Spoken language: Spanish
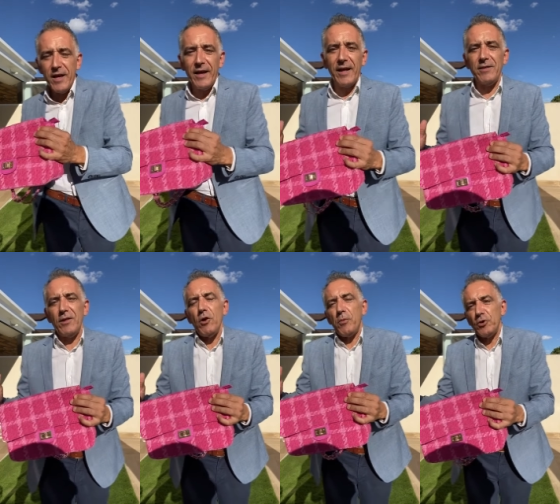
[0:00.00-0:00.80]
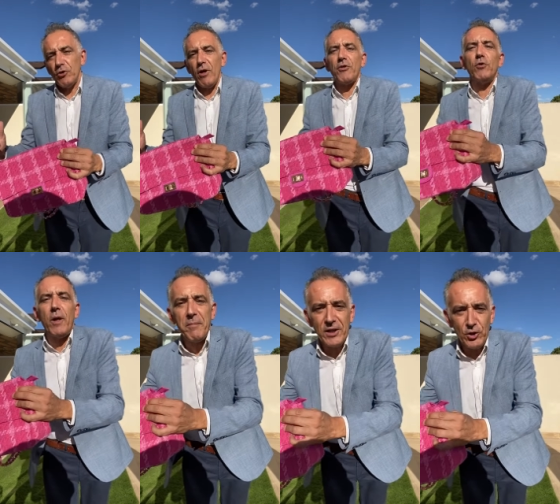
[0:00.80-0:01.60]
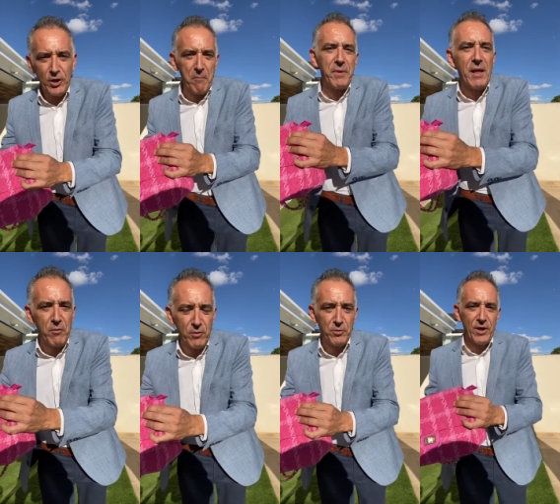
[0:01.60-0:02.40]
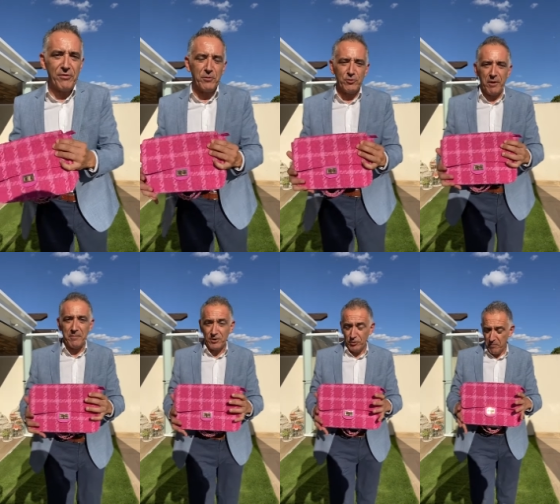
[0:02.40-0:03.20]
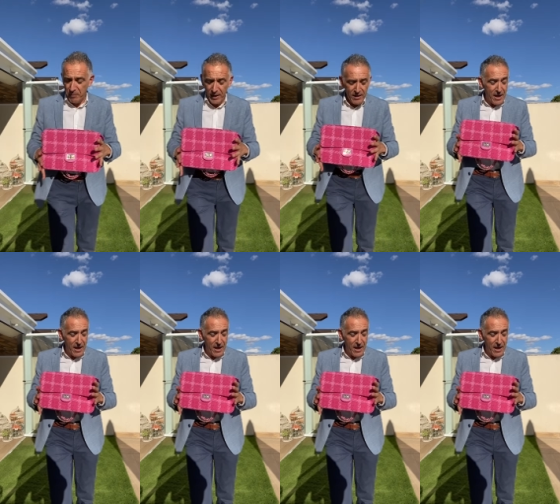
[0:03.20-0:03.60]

que dice, no, pues yo quiero hacer una inversión en piel, bueno, pues hacemos una inversión en piel,